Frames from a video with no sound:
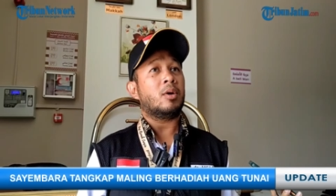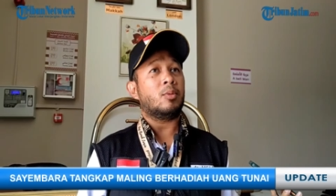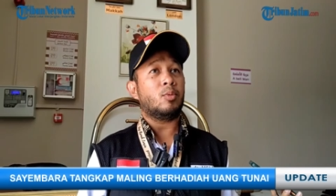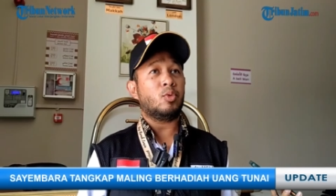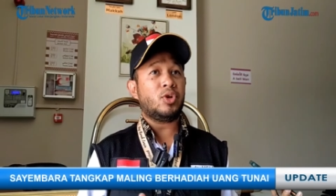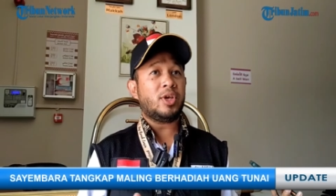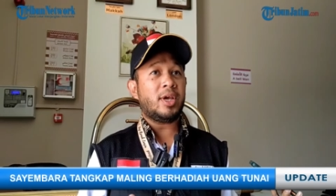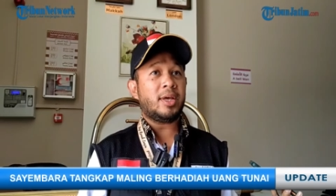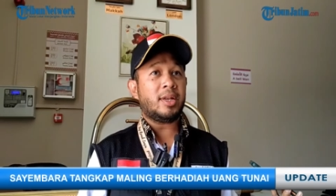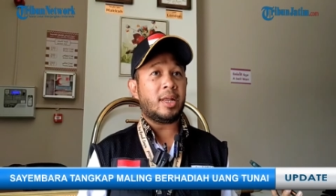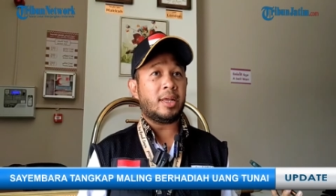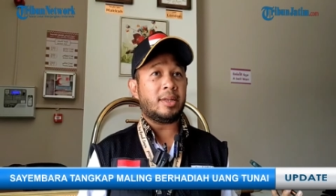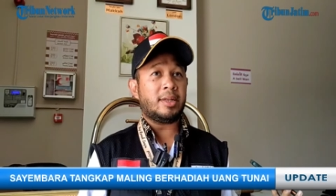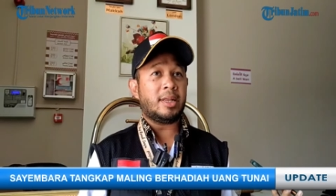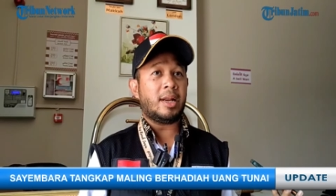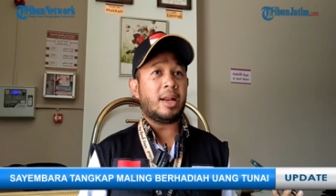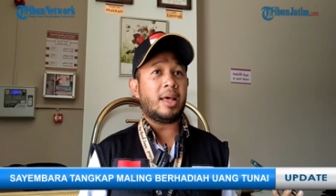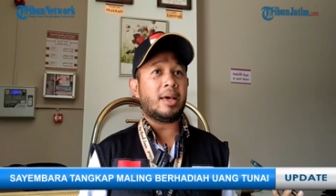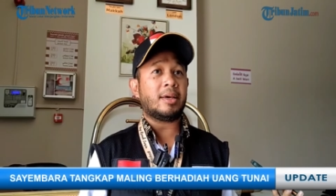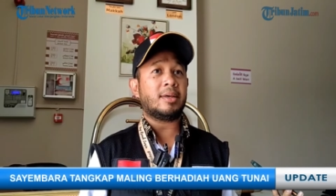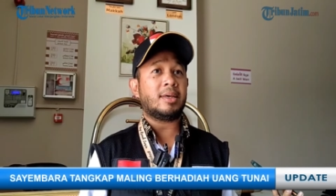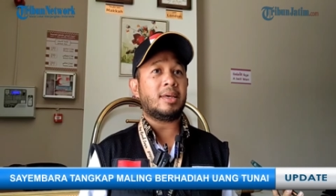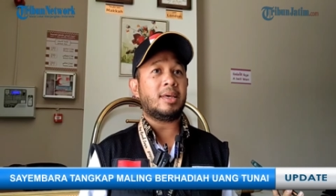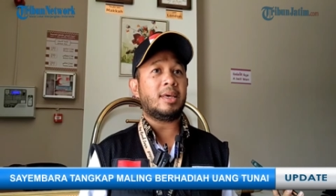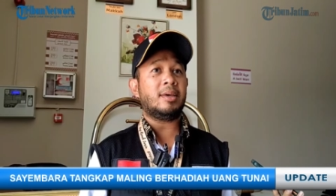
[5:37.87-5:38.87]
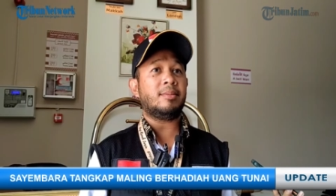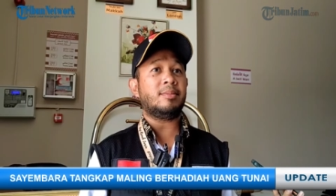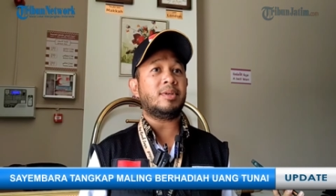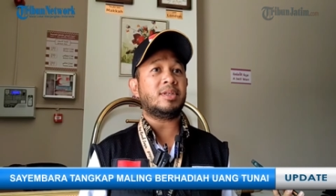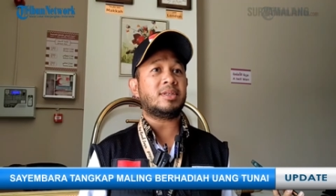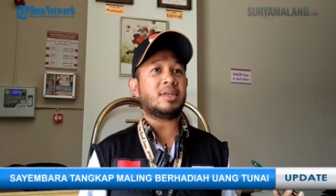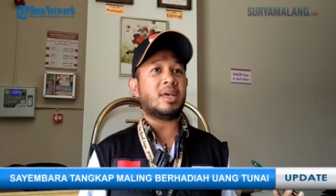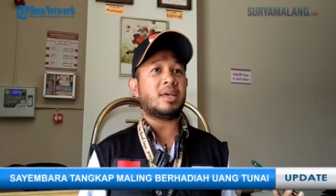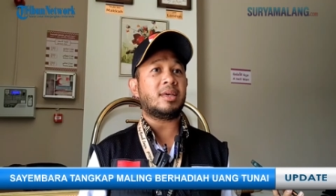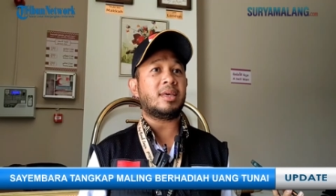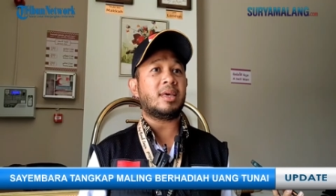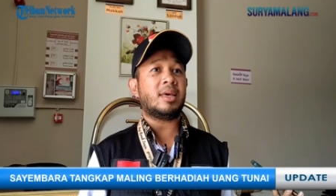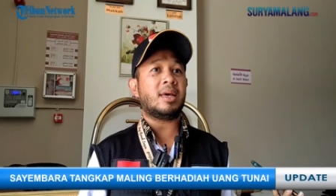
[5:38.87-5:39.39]
Kemudian ada lagi
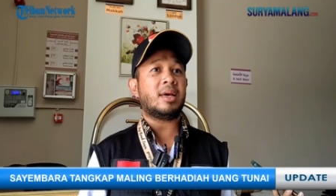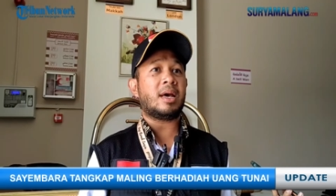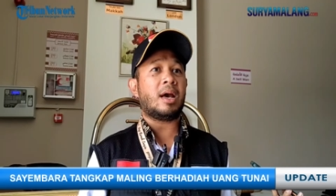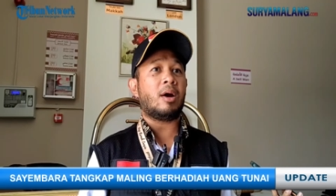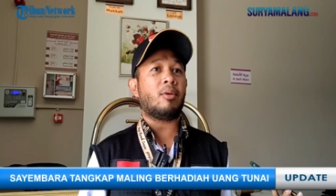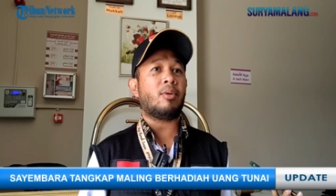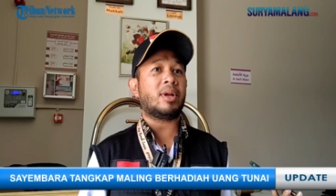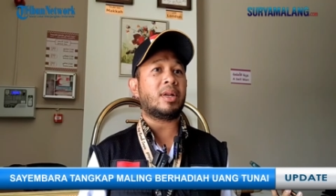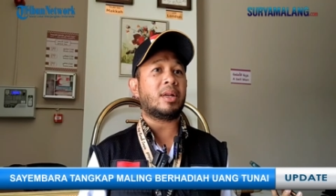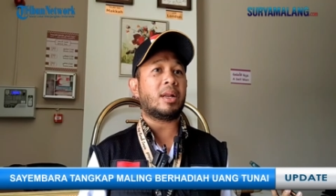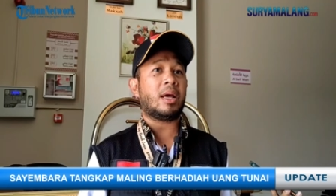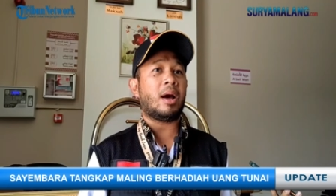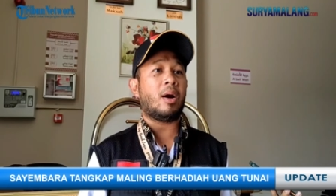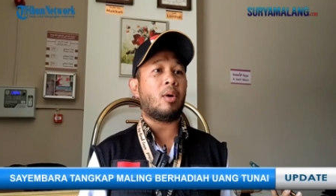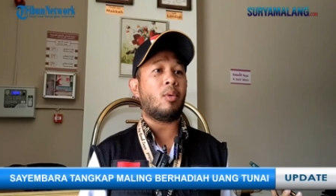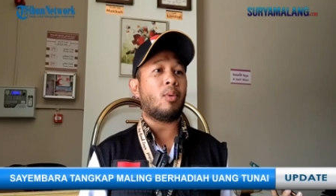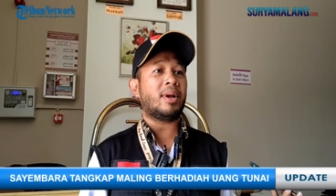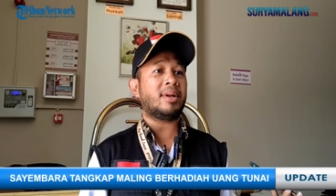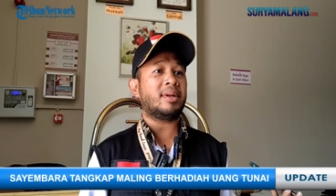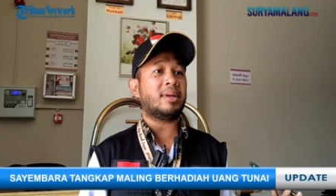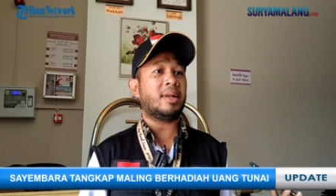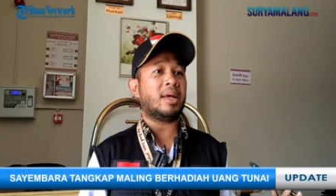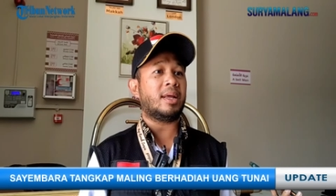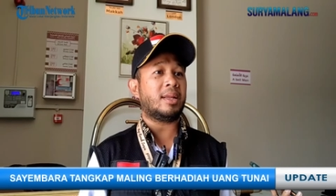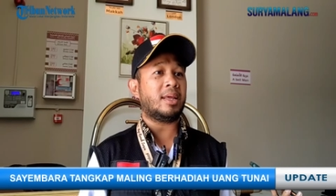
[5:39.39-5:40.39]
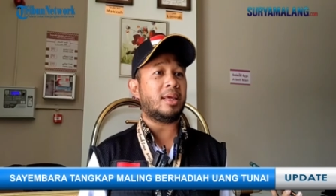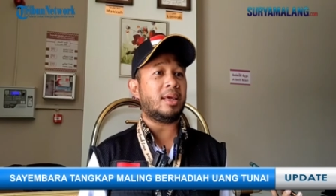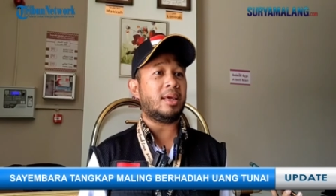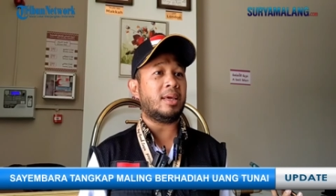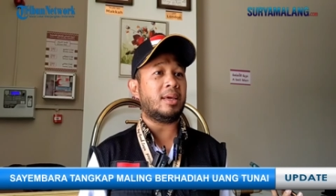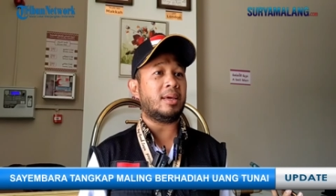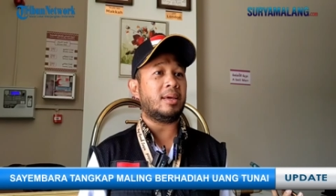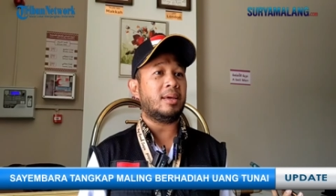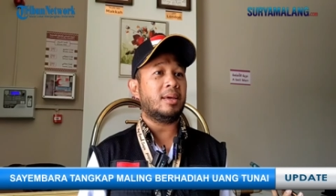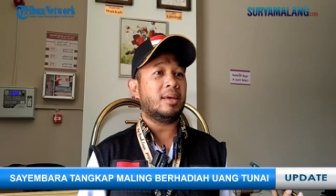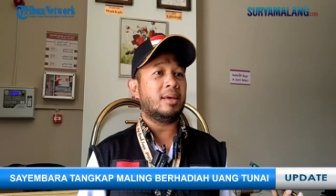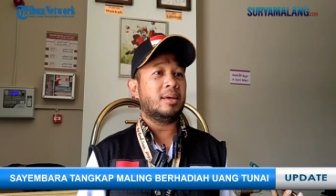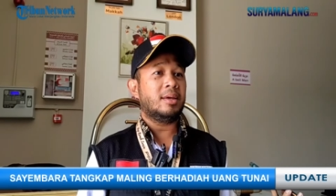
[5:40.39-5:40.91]
misalnya kawan-kawan
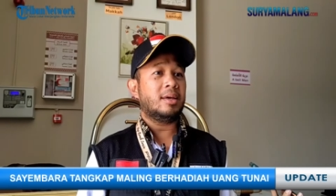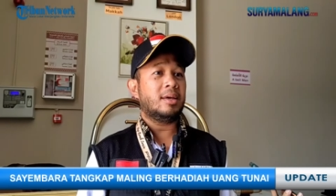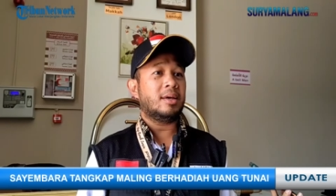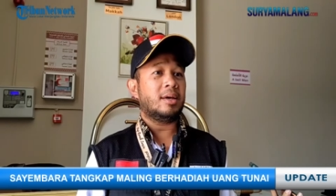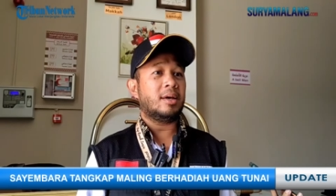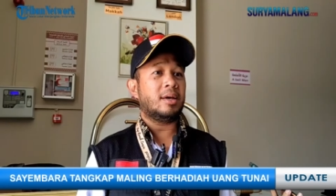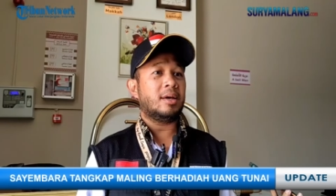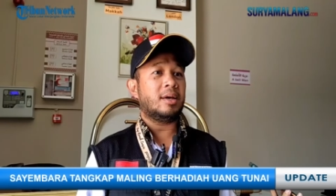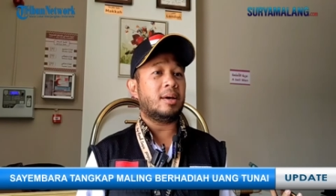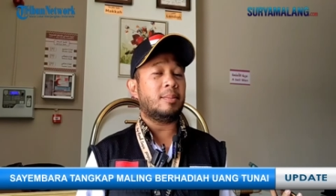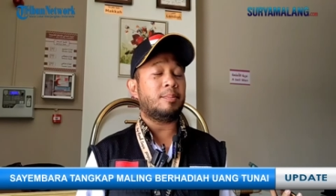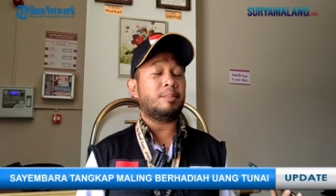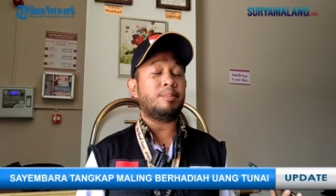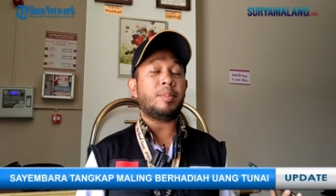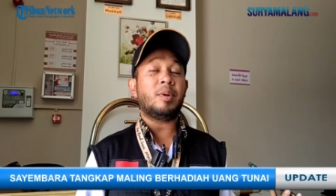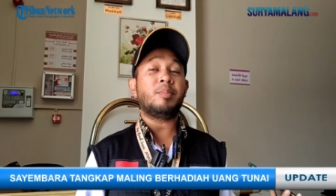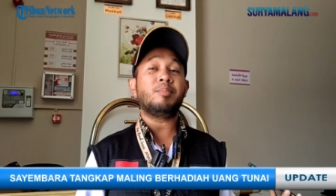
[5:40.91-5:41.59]
dari uh,